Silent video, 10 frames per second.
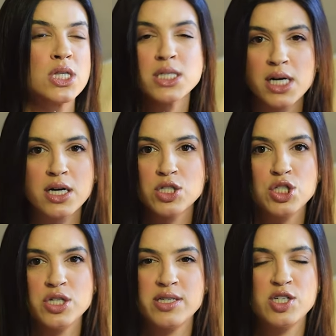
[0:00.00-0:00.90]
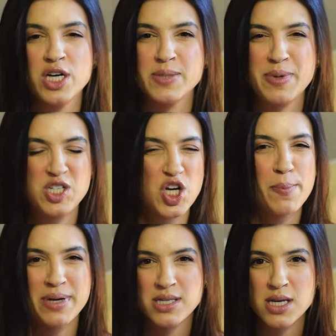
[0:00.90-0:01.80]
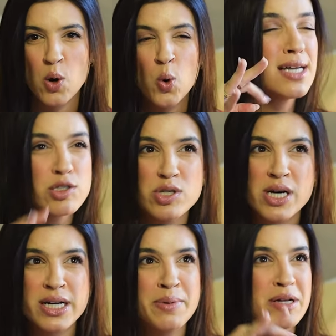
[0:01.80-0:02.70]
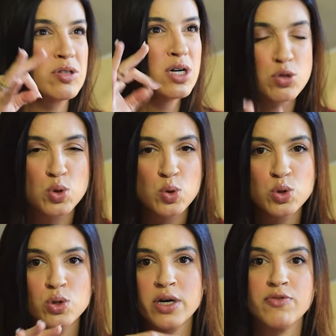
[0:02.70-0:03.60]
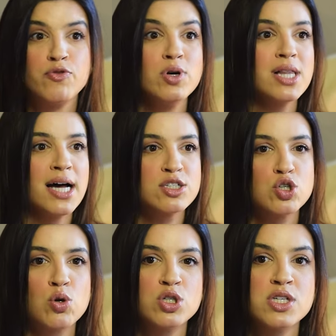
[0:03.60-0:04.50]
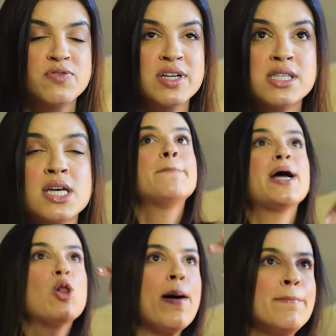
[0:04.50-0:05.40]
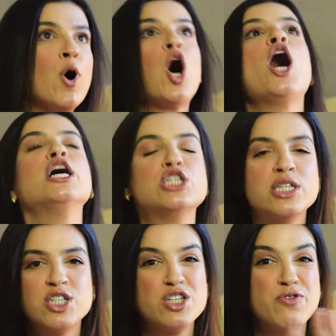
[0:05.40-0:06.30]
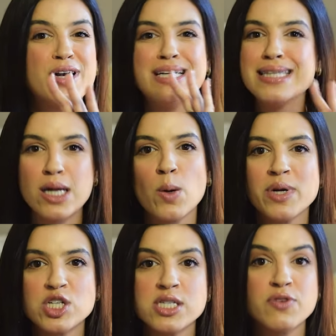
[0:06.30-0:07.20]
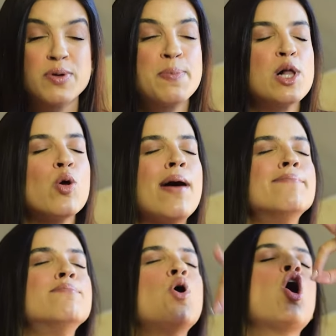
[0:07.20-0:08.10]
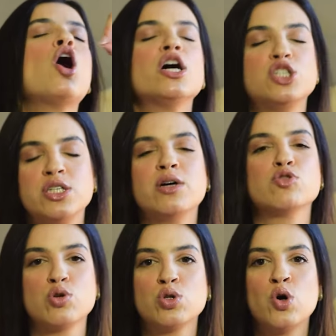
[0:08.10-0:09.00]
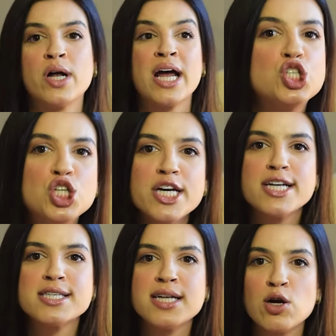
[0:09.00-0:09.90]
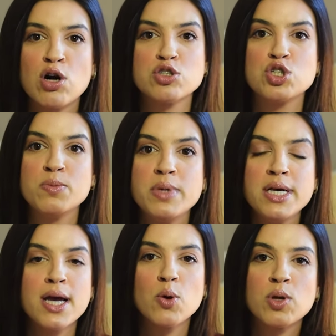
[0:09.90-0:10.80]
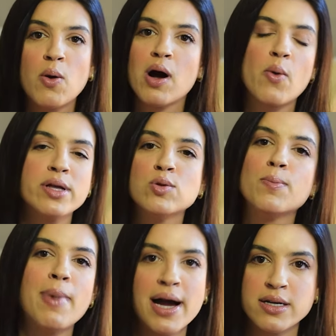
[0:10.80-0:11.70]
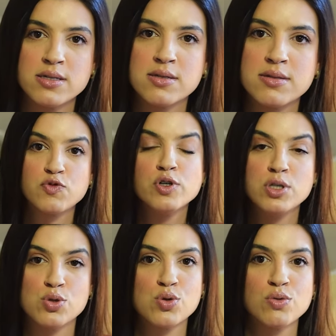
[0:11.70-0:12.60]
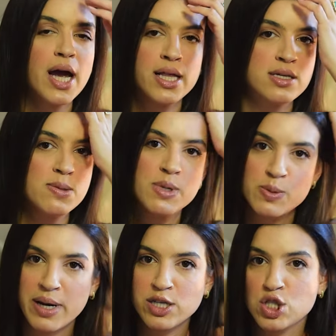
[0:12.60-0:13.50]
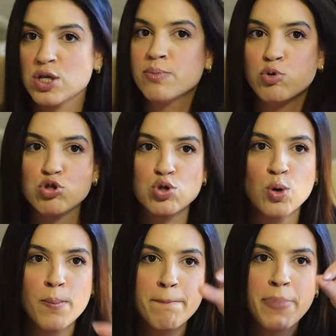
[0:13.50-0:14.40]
tanta candidíase de, de repetição, tanto sangramento, tanto tudo, que eu fui lá na ginecologista e falei assim: pelo amor de. Gente, foi literalmente assim: pelo amor de Deus, doutora, tira esse negócio de mim, eu não aguento mais. Foi isso. Ela simplesmente puxou